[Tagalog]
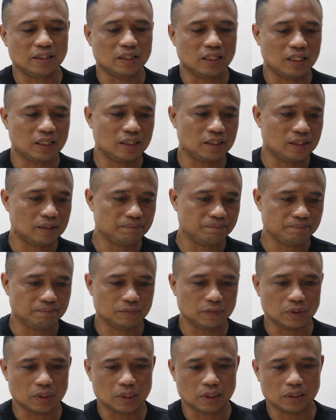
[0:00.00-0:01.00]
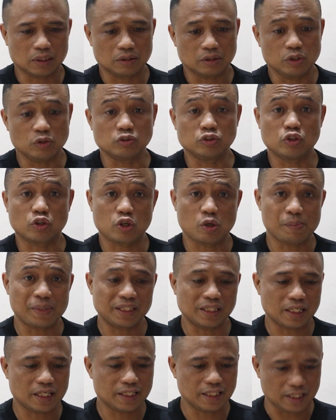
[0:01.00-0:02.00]
Um, yung
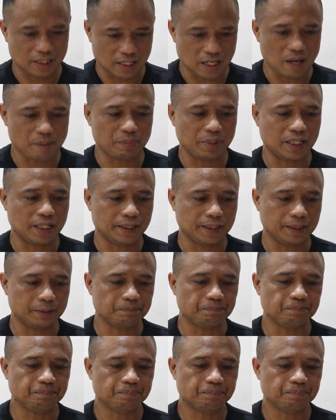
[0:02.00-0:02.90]
documentary niya, hanapin natin.